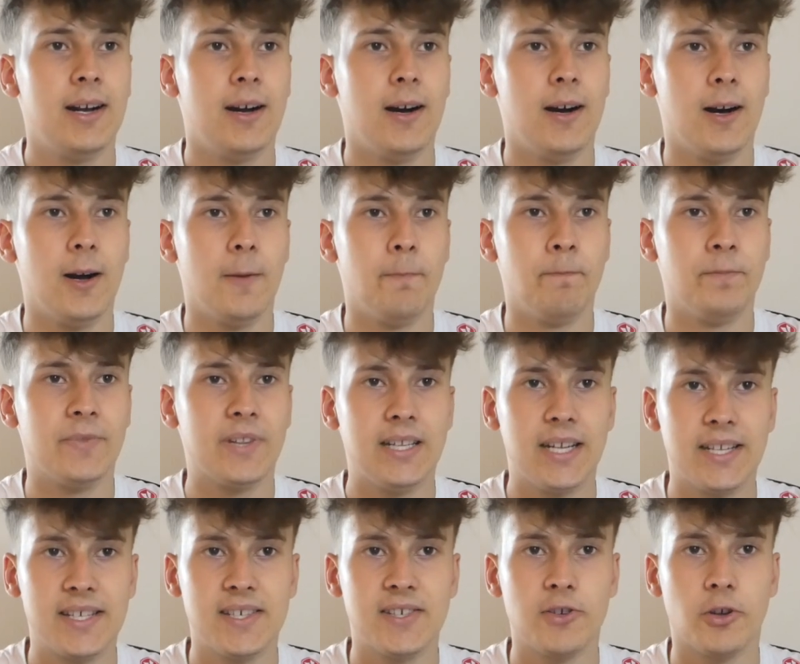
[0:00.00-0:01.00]
Ähm,
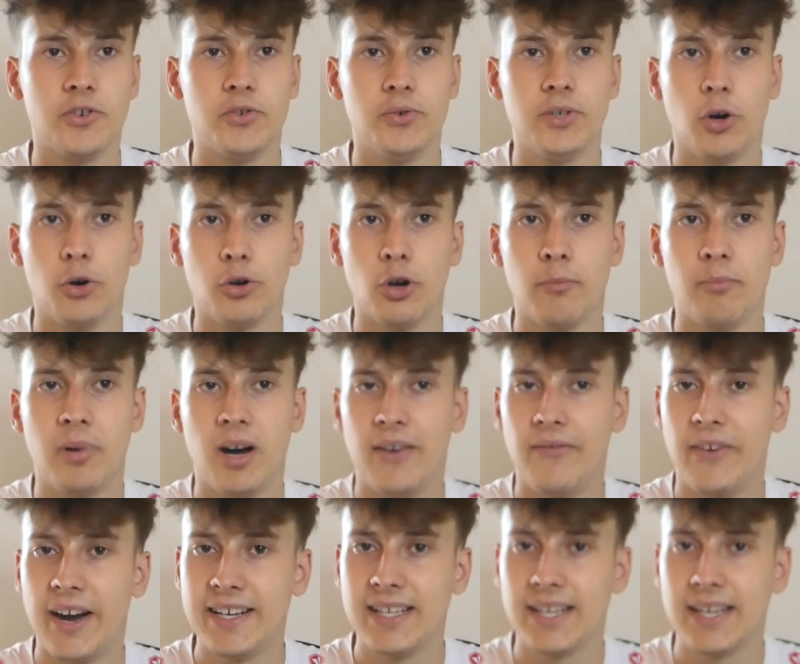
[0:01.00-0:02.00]
letzte Saison natürlich auch noch ein
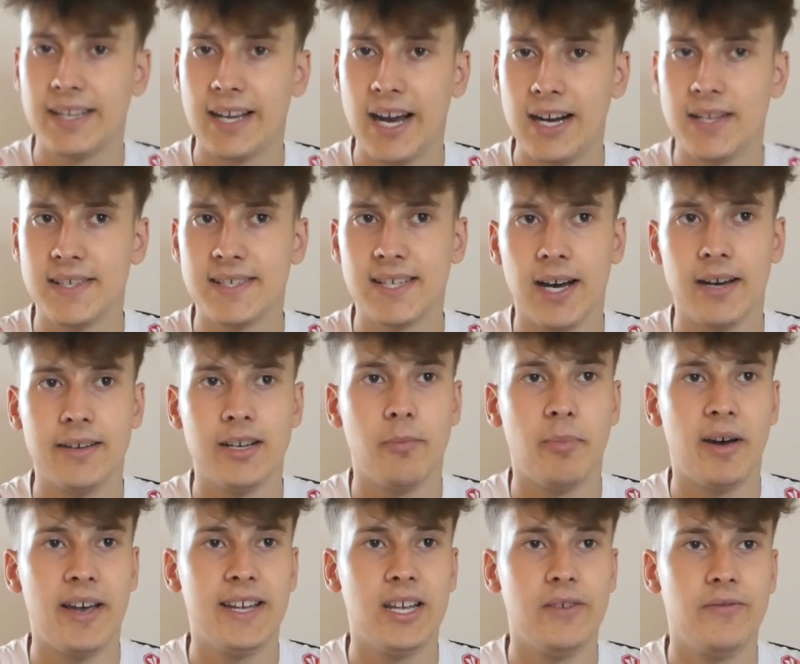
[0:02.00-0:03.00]
paar weitere geile Sachen
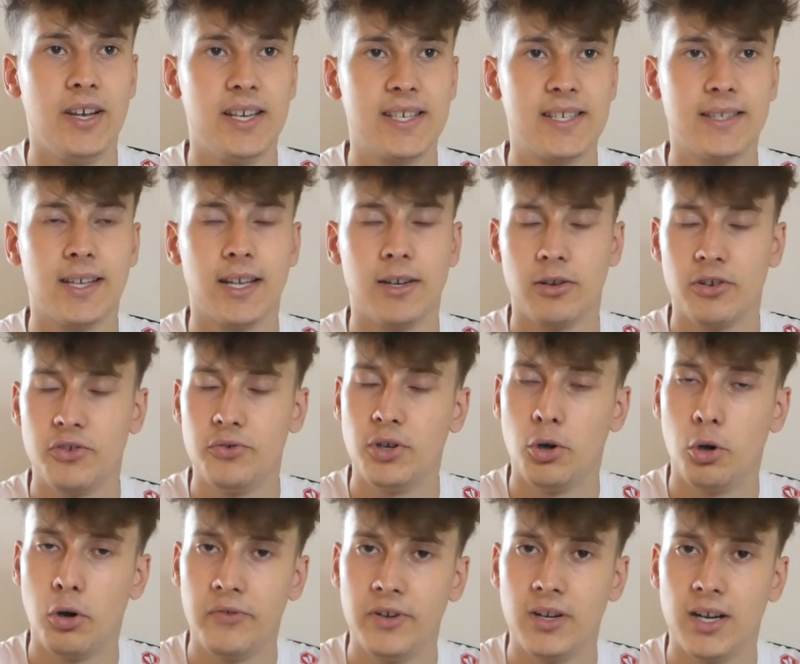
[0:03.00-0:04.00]
dabei gewesen. Dann natürlich
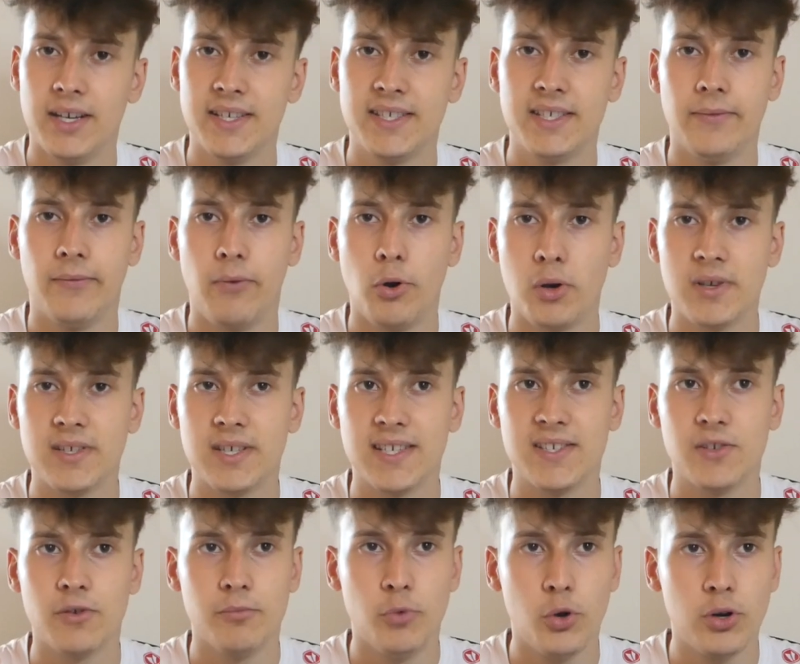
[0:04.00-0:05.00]
auch wieder, als die
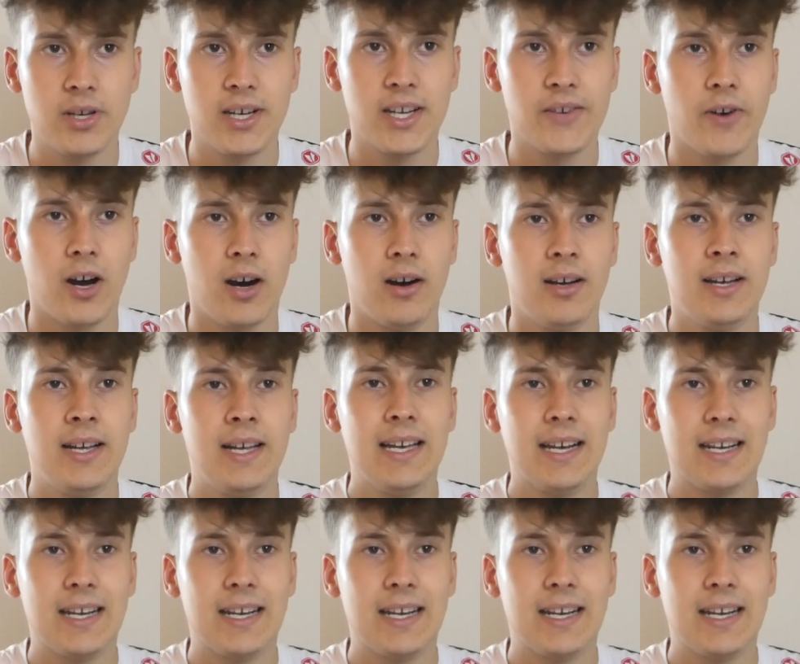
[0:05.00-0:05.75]
Vollauslastung möglich war.